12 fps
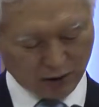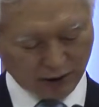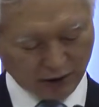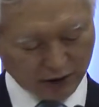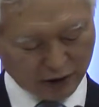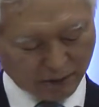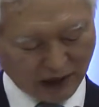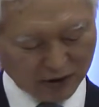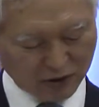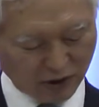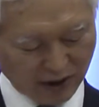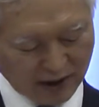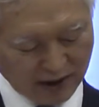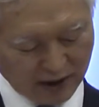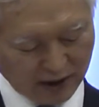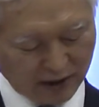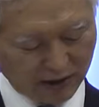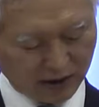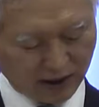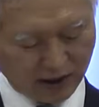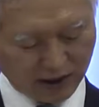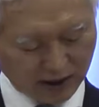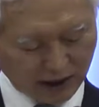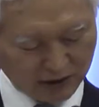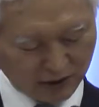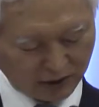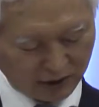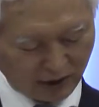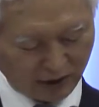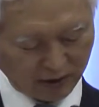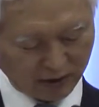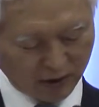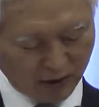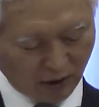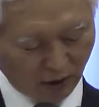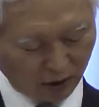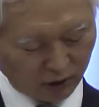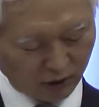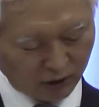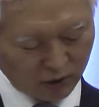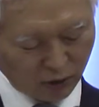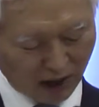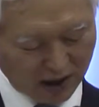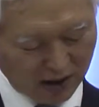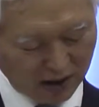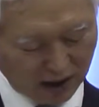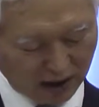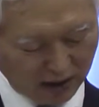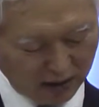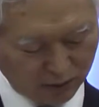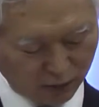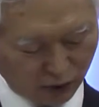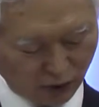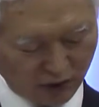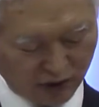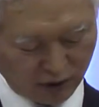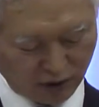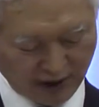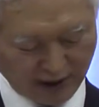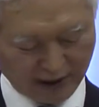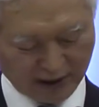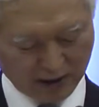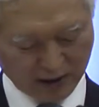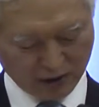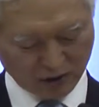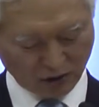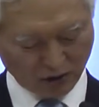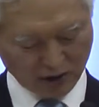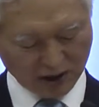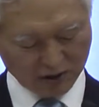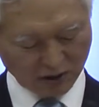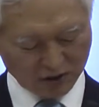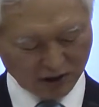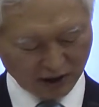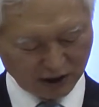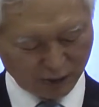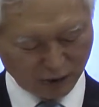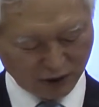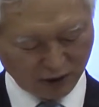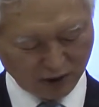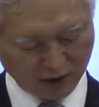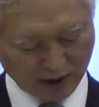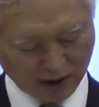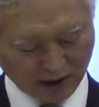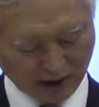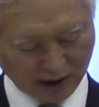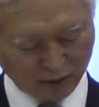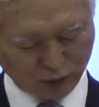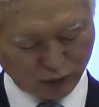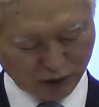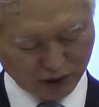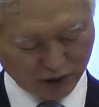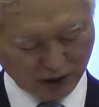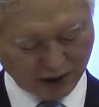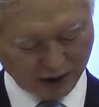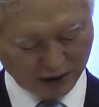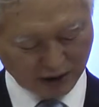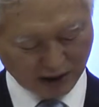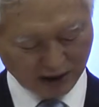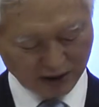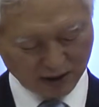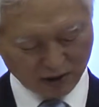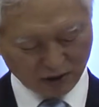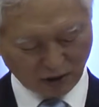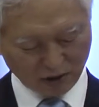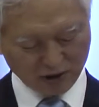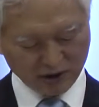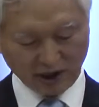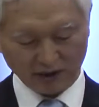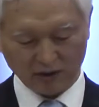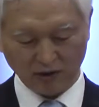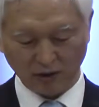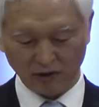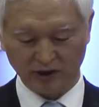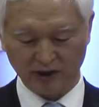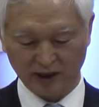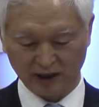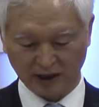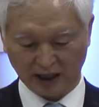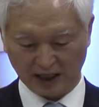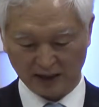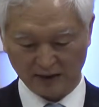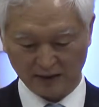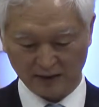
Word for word: 18절에 이렇게 얘기를 하셨어요. 어떤 관리가 물어 이르되 선한 선생님이여 내가 무엇을 하여야 영생을 얻으리까이